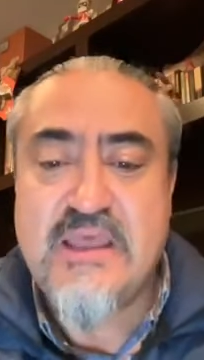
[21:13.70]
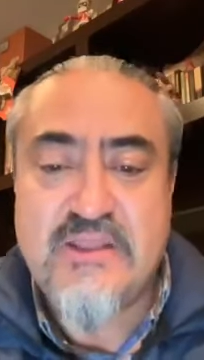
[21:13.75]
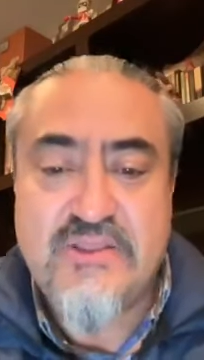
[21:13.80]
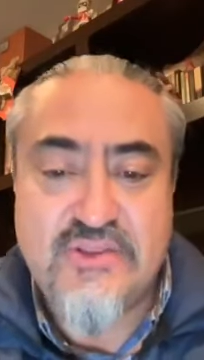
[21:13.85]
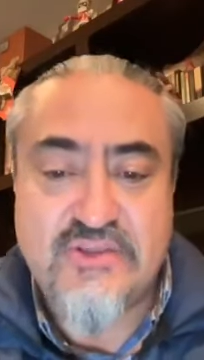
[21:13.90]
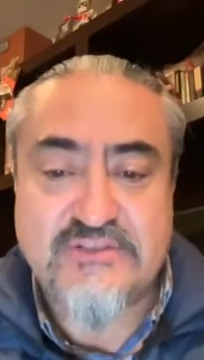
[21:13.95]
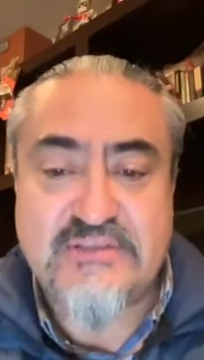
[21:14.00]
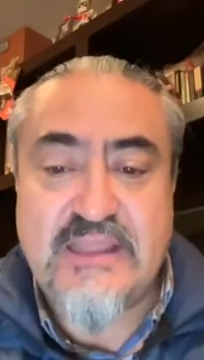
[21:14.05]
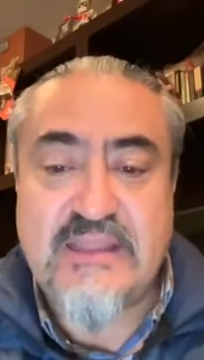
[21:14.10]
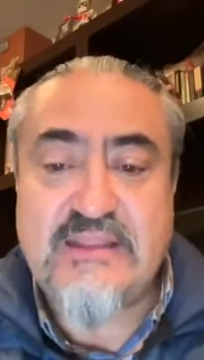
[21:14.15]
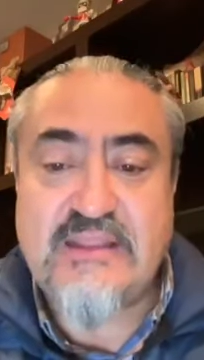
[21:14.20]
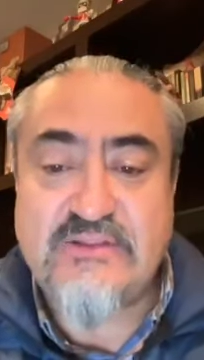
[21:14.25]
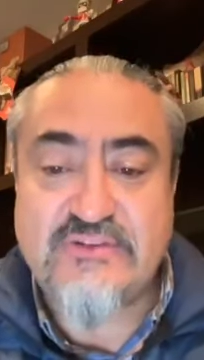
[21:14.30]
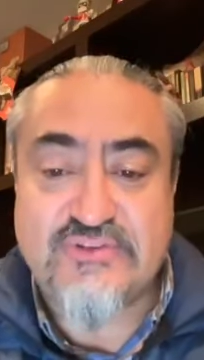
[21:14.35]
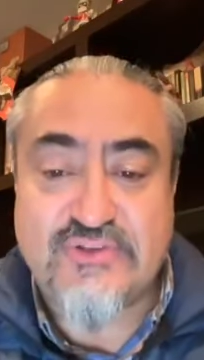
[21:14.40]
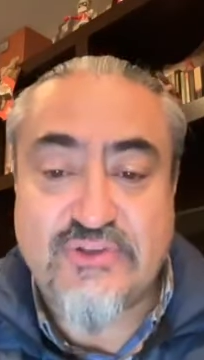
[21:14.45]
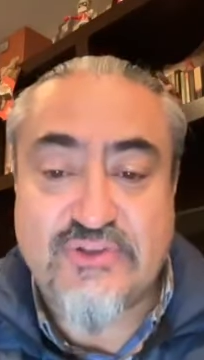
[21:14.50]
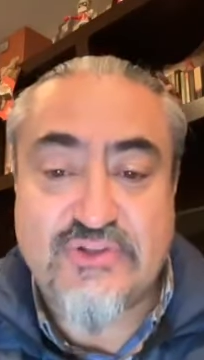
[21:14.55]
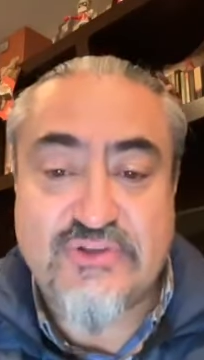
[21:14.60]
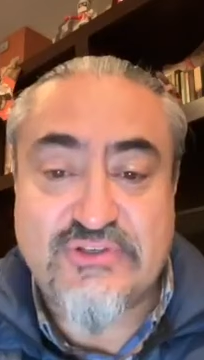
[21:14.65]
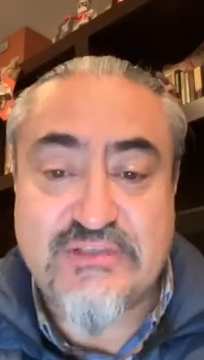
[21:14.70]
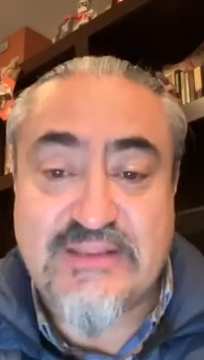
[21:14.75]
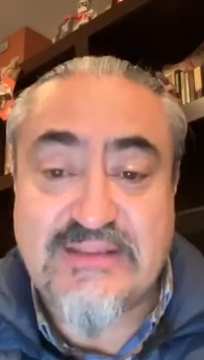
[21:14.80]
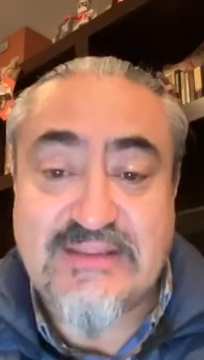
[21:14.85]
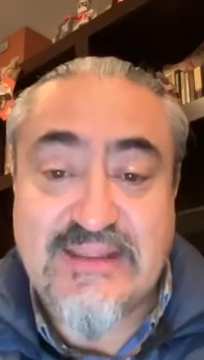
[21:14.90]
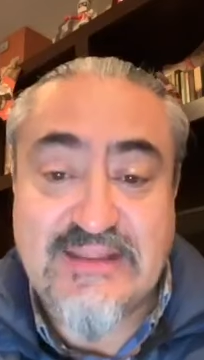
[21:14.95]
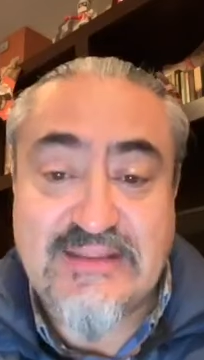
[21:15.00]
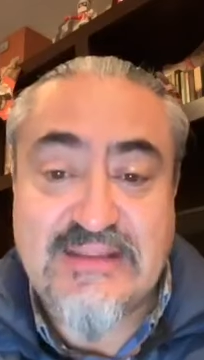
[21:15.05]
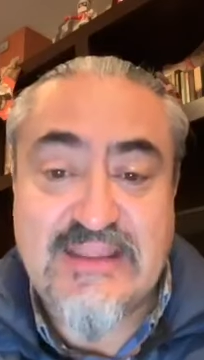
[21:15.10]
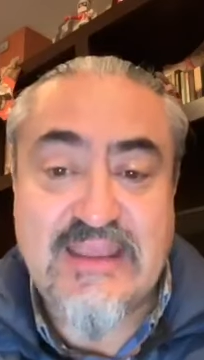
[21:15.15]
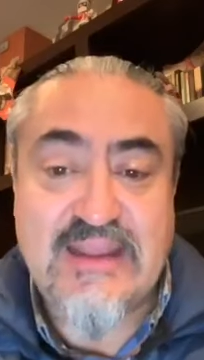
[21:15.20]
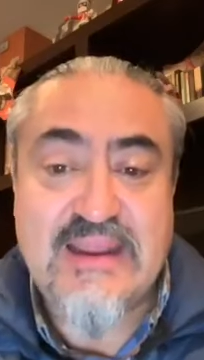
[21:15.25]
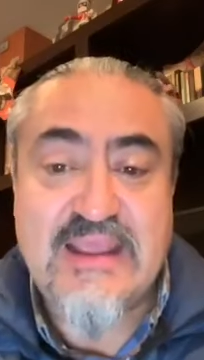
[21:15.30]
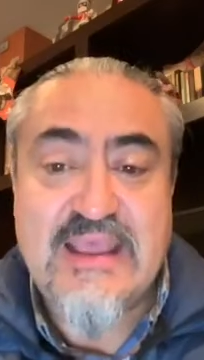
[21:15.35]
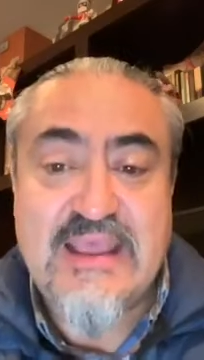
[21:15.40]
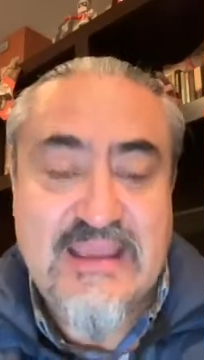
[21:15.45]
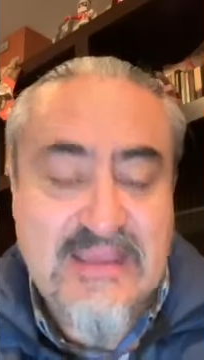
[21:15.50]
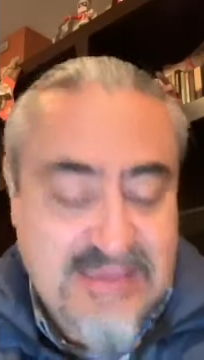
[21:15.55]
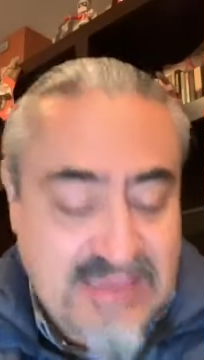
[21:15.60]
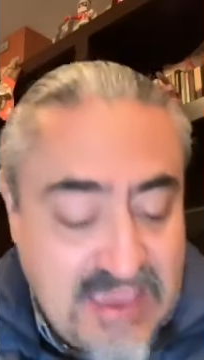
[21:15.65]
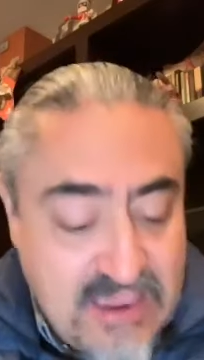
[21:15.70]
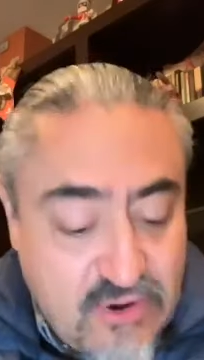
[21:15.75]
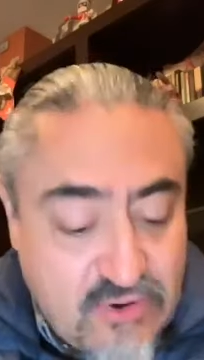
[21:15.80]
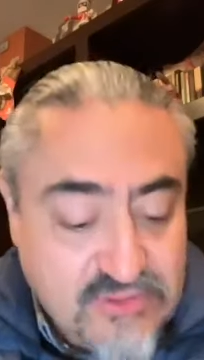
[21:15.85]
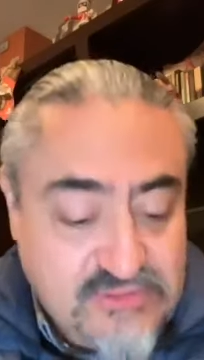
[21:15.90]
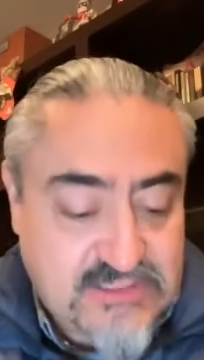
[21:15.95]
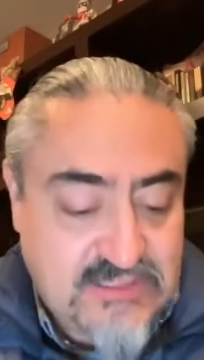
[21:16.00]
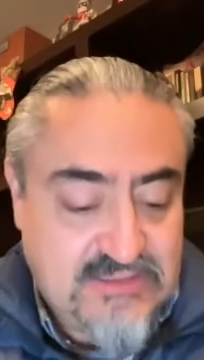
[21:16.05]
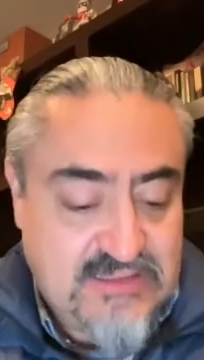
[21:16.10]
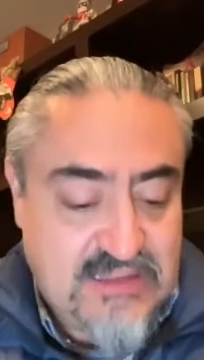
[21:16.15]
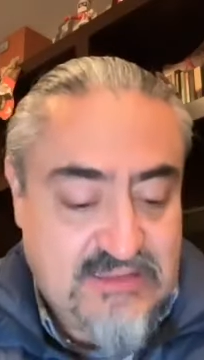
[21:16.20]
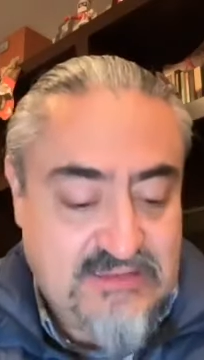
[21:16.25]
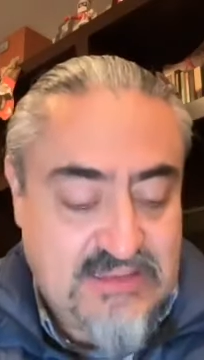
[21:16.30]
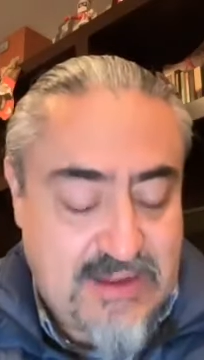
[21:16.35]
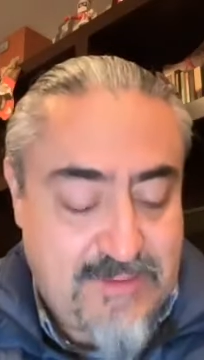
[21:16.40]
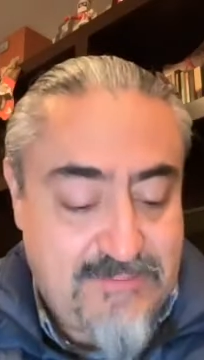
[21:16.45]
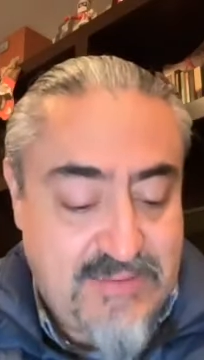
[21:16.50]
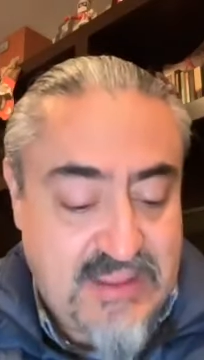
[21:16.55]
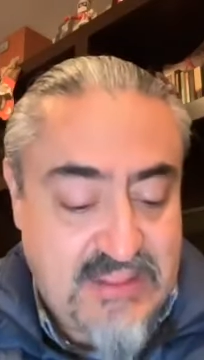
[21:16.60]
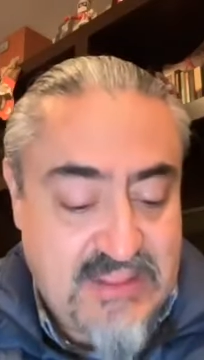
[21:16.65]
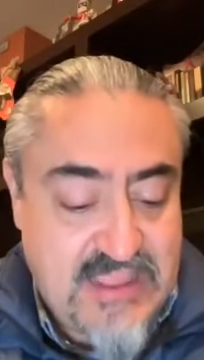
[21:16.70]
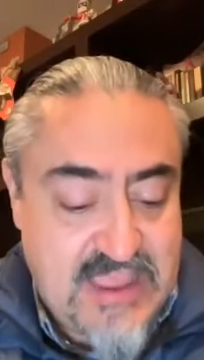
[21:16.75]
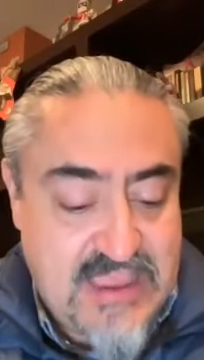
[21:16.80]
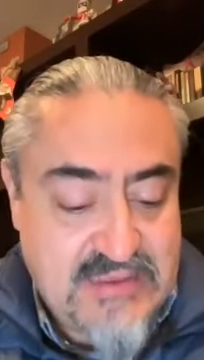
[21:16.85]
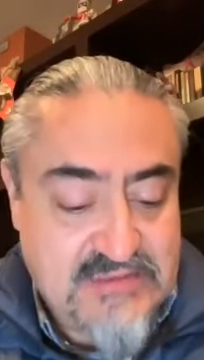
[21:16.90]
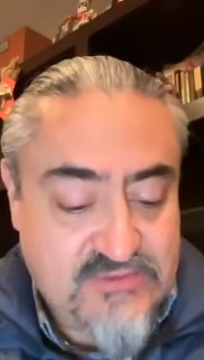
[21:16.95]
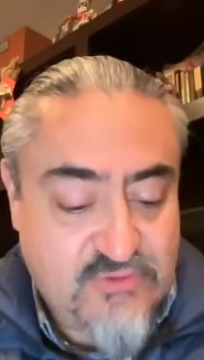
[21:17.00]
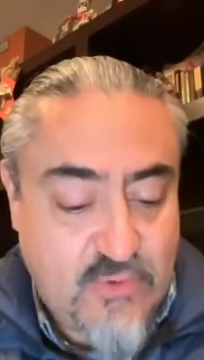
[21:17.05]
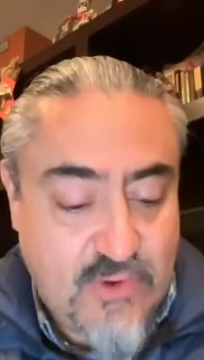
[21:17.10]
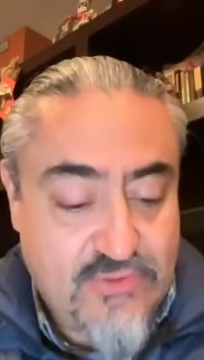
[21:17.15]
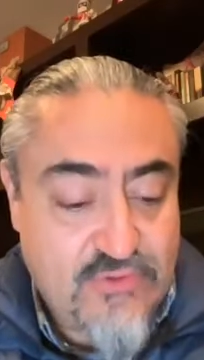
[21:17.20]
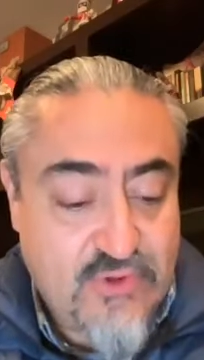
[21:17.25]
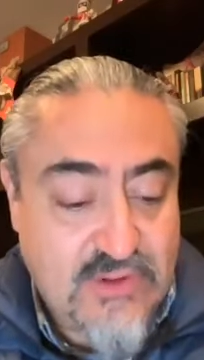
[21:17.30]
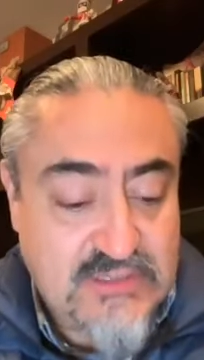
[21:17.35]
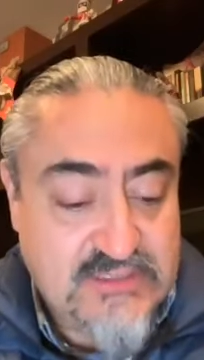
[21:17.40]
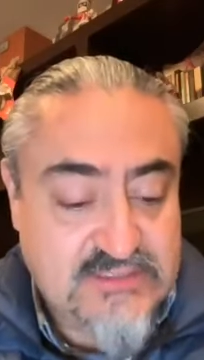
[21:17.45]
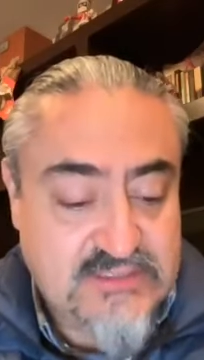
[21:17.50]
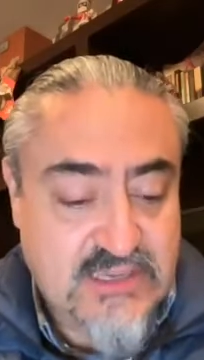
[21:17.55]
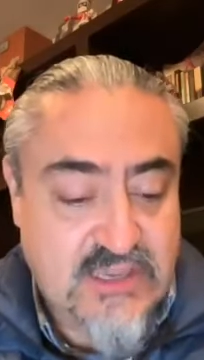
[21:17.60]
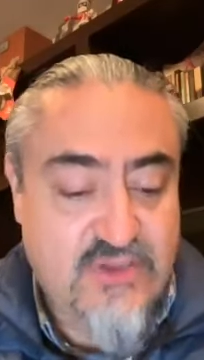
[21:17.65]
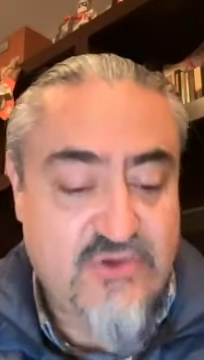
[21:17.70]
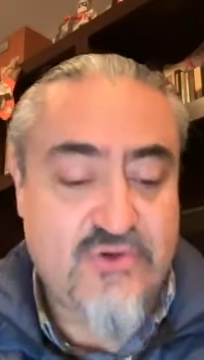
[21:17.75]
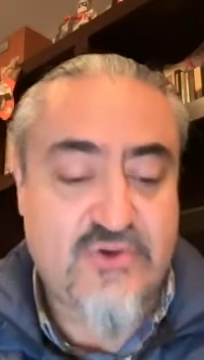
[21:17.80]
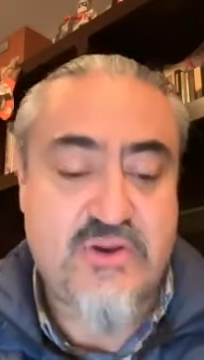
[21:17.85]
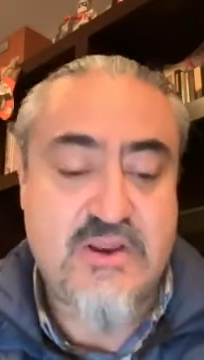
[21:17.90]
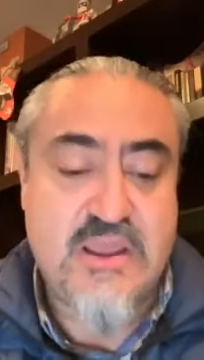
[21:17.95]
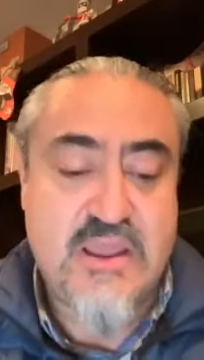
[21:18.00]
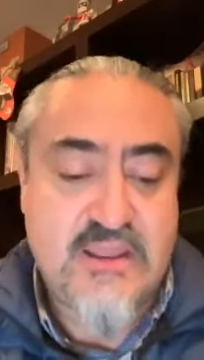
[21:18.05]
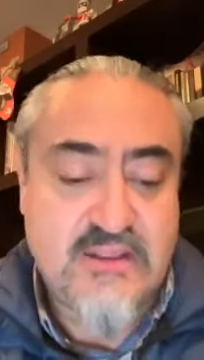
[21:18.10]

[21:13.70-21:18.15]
nos dan a nosotros entender qué cosa tan tremenda es cuando el Señor